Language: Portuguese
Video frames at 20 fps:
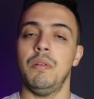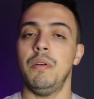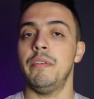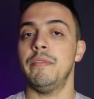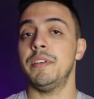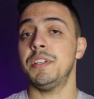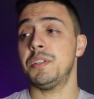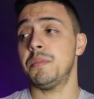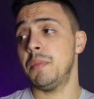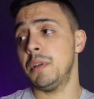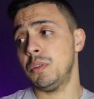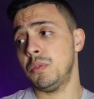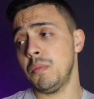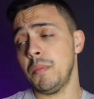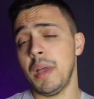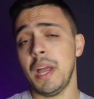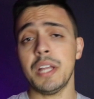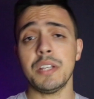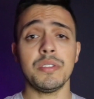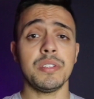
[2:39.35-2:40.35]
É um investimento
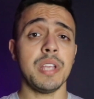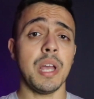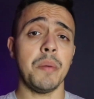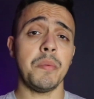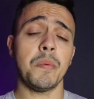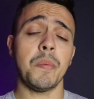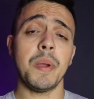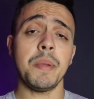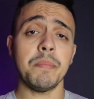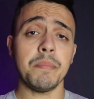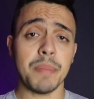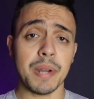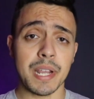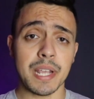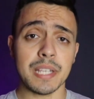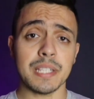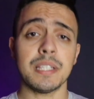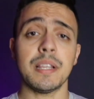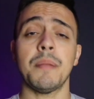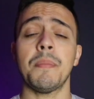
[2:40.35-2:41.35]
médio, você abre uma
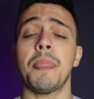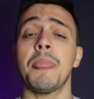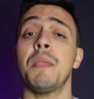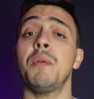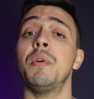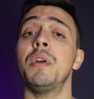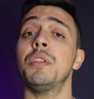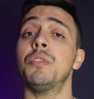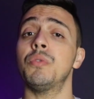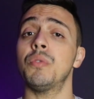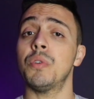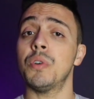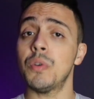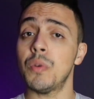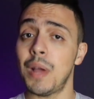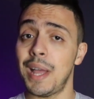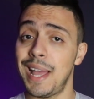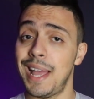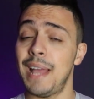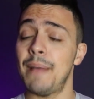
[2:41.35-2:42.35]
empresa e o
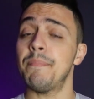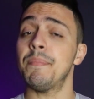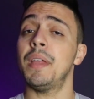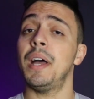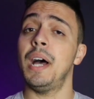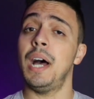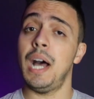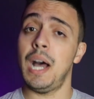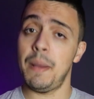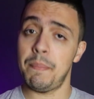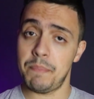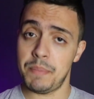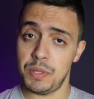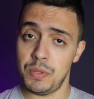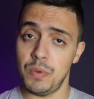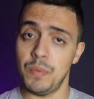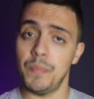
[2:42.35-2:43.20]
retorno é rápido,